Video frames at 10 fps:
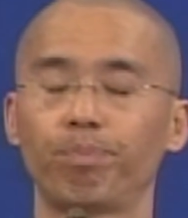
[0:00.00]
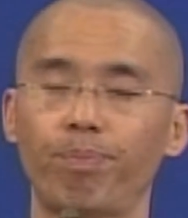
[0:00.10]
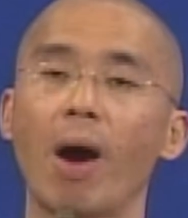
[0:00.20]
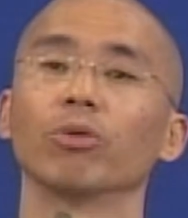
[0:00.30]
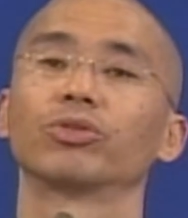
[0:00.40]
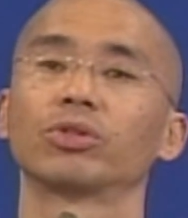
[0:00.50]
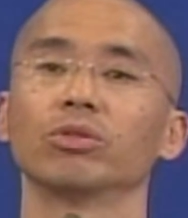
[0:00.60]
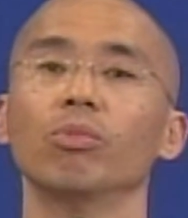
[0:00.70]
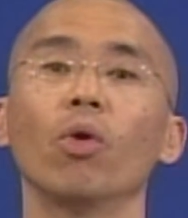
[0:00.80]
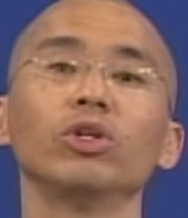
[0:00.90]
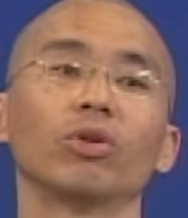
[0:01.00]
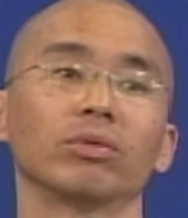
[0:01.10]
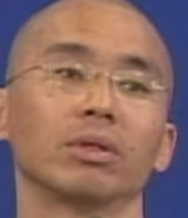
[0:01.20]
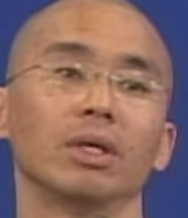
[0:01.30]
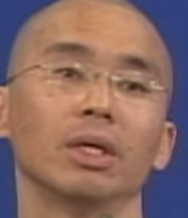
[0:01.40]
保持某一
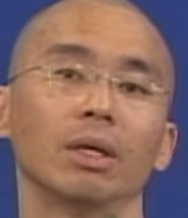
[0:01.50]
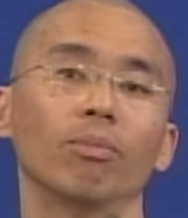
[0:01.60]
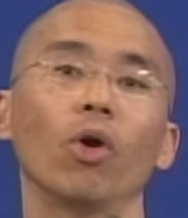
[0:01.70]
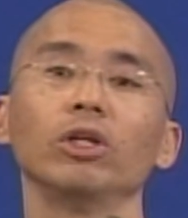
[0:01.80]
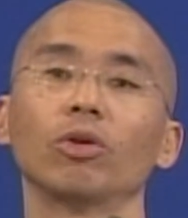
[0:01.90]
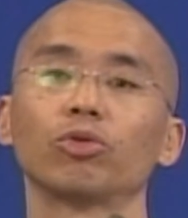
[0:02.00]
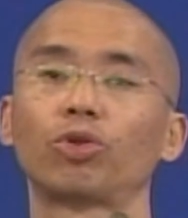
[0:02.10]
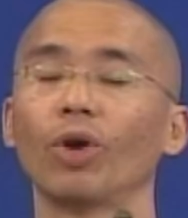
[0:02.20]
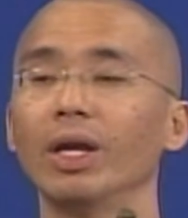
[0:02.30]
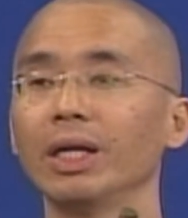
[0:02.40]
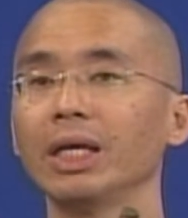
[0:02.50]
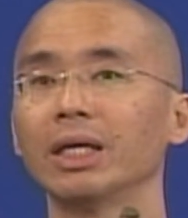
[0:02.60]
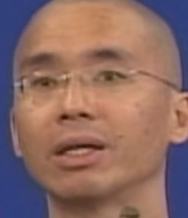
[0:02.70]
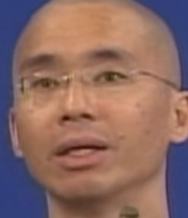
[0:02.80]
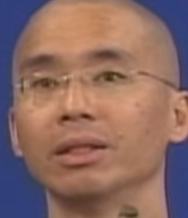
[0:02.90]
种某一种权力
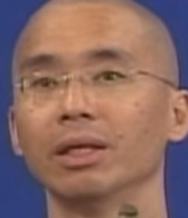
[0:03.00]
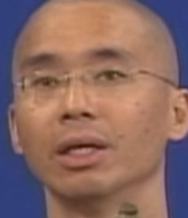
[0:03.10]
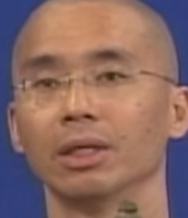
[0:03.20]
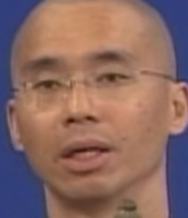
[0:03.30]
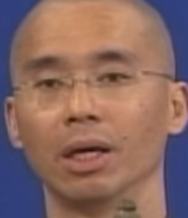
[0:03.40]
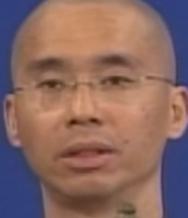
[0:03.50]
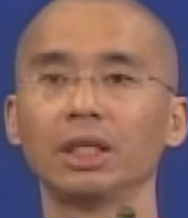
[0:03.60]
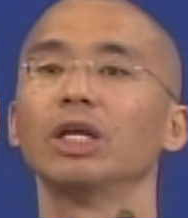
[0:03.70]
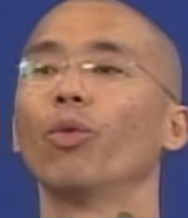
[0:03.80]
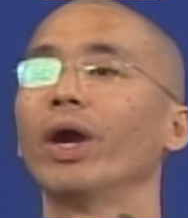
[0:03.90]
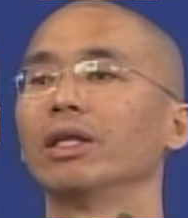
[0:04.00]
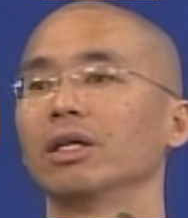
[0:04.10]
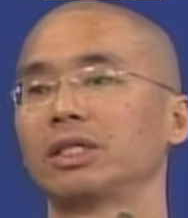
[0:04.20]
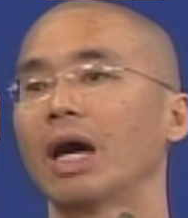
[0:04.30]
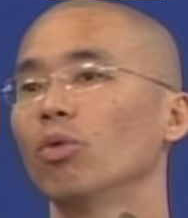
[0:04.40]
跟呃地位的
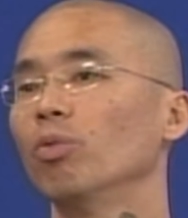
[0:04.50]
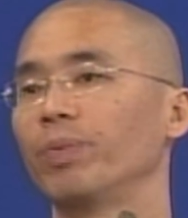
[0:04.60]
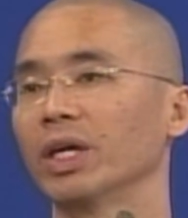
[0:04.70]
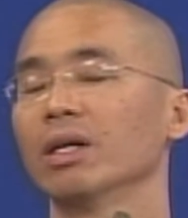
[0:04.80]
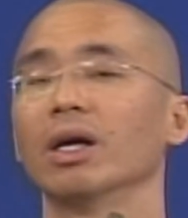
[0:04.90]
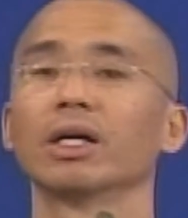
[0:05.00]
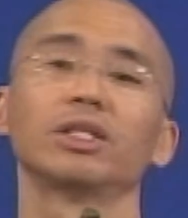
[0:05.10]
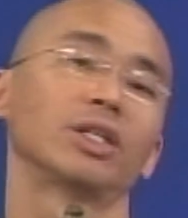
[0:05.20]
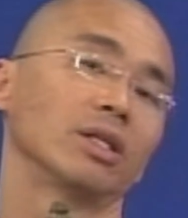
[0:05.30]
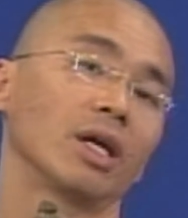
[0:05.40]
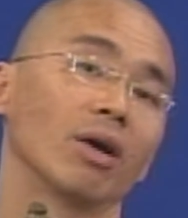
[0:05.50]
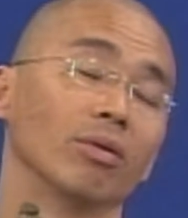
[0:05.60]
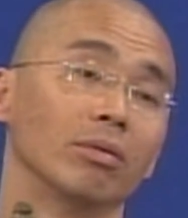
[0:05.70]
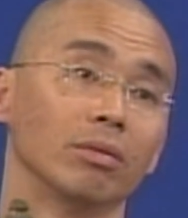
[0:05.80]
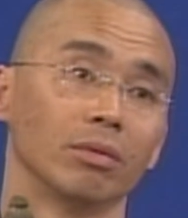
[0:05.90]
相互平衡跟协调。
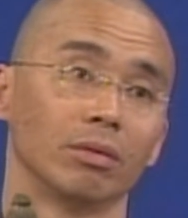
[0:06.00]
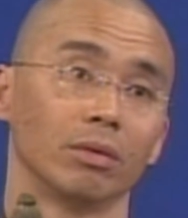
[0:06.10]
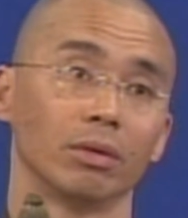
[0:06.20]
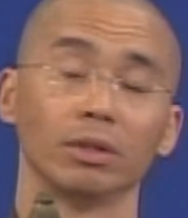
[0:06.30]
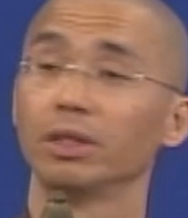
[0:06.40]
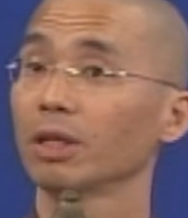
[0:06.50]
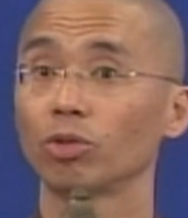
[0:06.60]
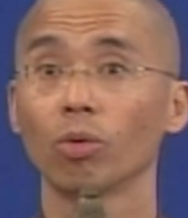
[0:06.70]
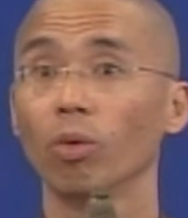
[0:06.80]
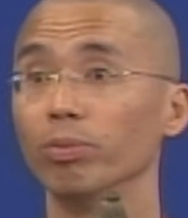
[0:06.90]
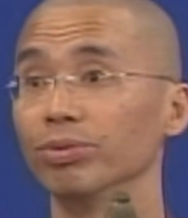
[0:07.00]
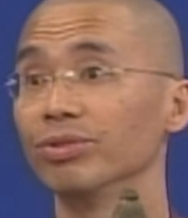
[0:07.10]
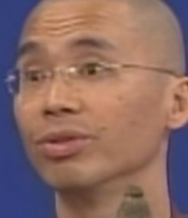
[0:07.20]
这在中国不是